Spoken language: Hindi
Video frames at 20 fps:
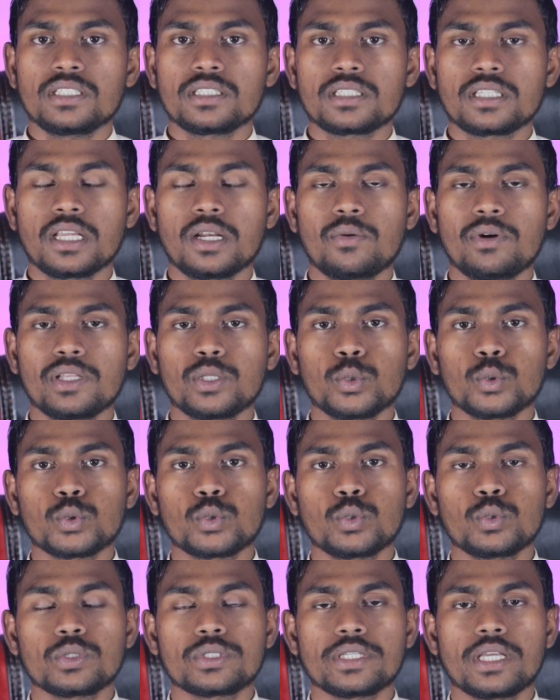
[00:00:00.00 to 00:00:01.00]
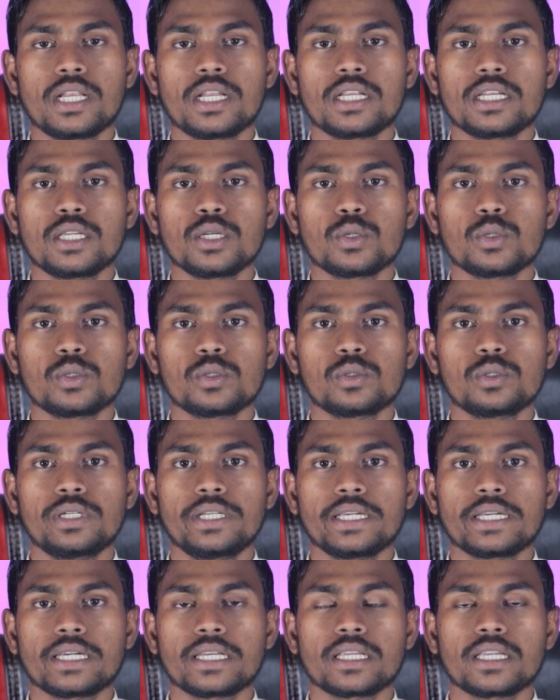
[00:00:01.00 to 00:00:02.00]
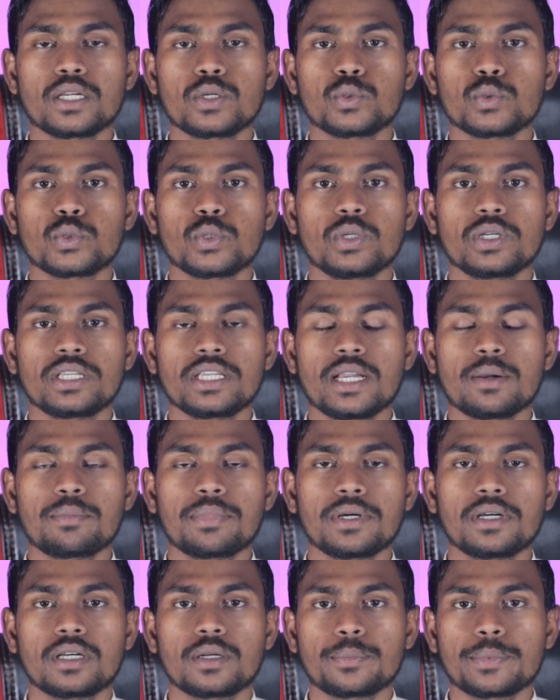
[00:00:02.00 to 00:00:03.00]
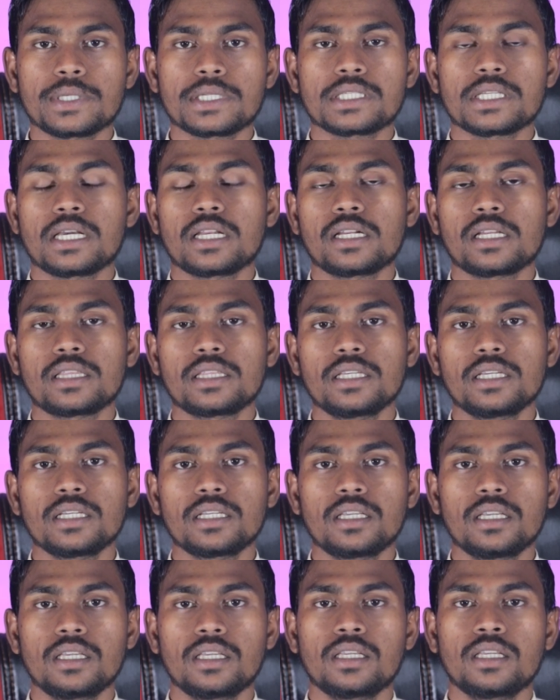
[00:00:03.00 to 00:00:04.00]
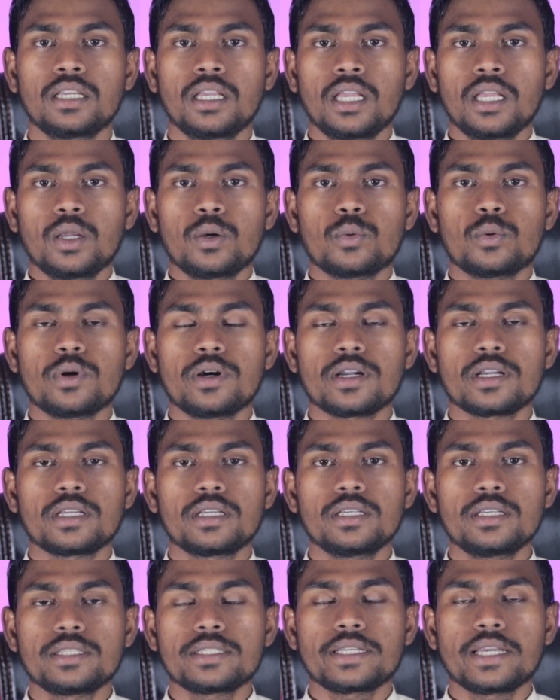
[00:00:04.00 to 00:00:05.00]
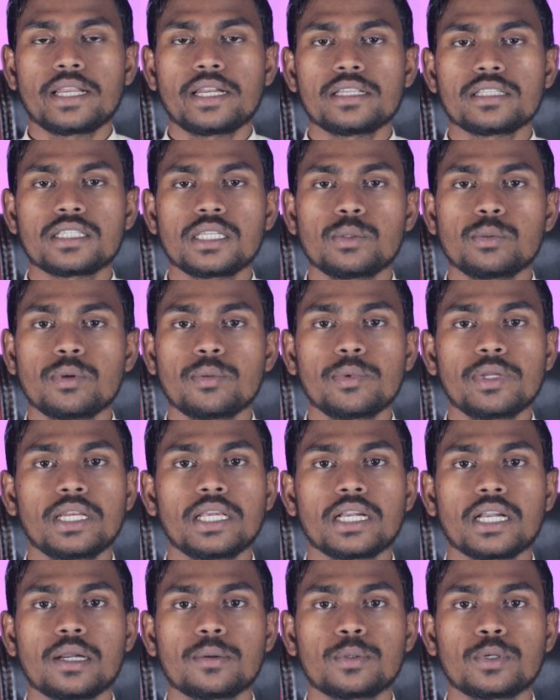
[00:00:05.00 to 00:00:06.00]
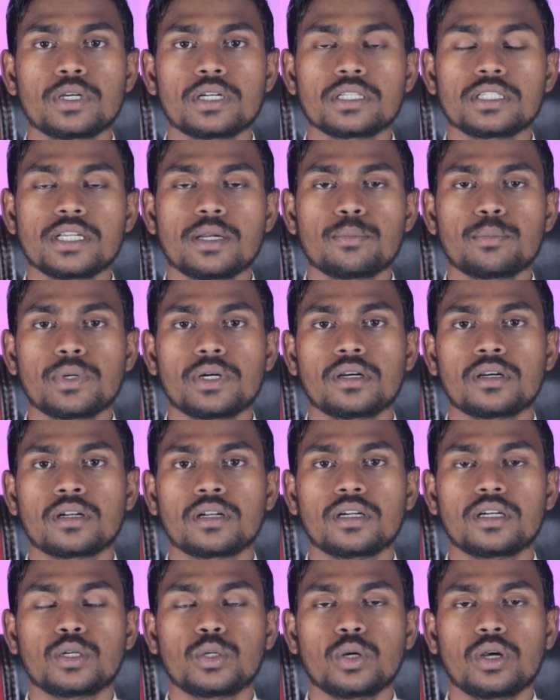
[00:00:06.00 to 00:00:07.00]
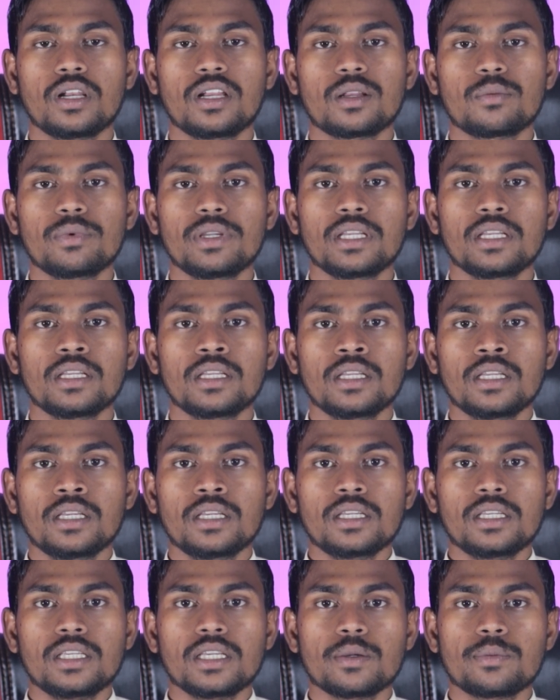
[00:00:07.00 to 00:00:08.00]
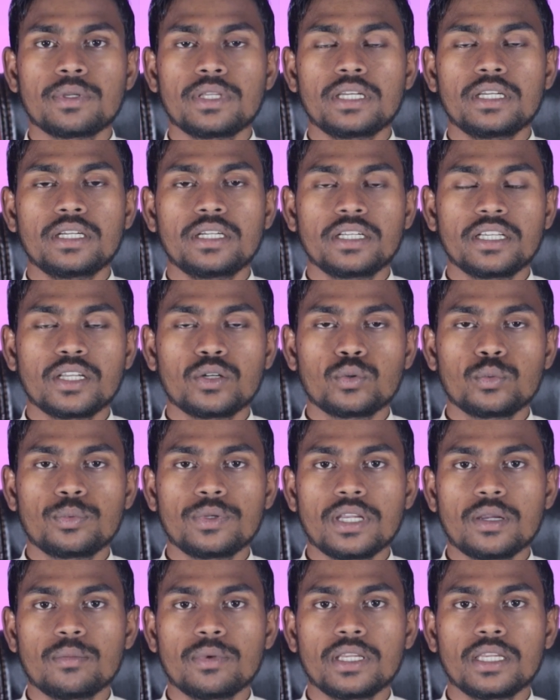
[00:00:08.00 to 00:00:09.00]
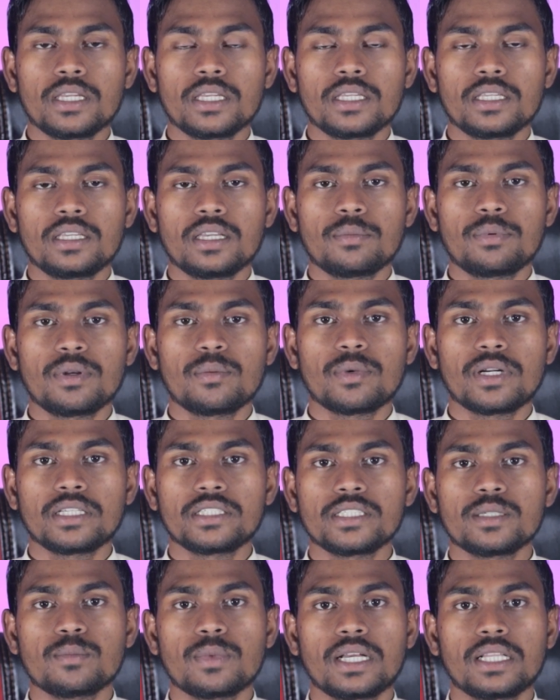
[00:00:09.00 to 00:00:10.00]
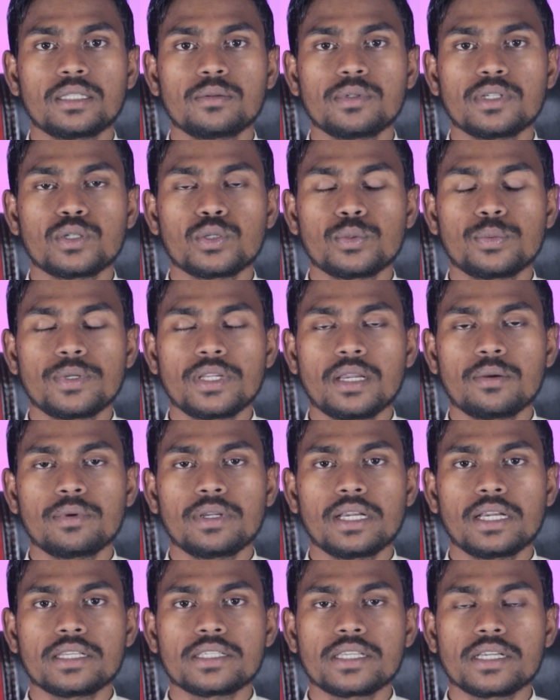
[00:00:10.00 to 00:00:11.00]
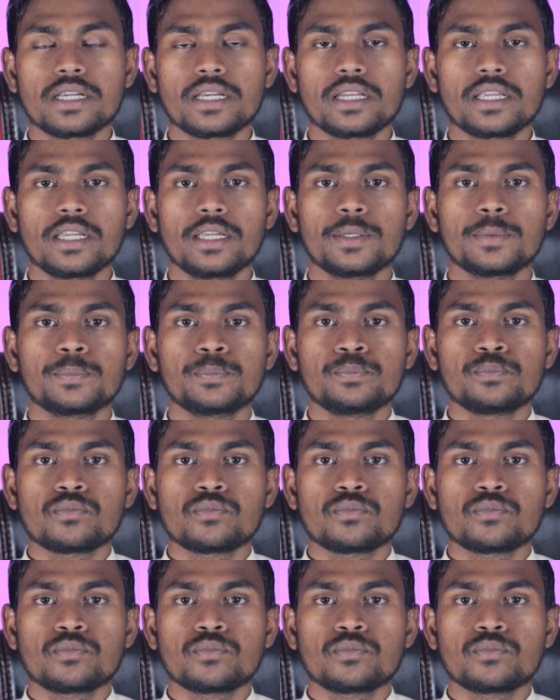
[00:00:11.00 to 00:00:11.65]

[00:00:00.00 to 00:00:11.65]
इसके अलावा दोस्तों सैलरी को लेकर के कुछ लोग यहाँ पर परेशान रहते हैं कि वह किस करेंसी में मिलेगा फॉर एग्जाम्पल डॉलर में या फिर इंडियन रुपया में या फिर मान लीजिए मालदीवियन रुपया में ऐसे करके